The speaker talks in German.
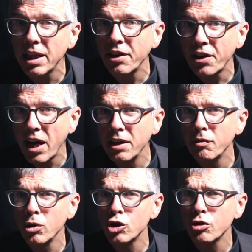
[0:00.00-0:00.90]
einer Reihe
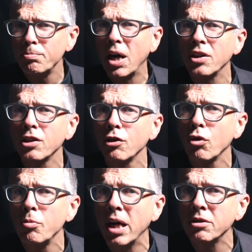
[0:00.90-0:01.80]
von spannenden
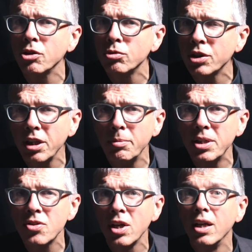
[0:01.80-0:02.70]
Romanen und
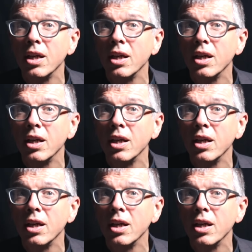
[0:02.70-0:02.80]
Krimis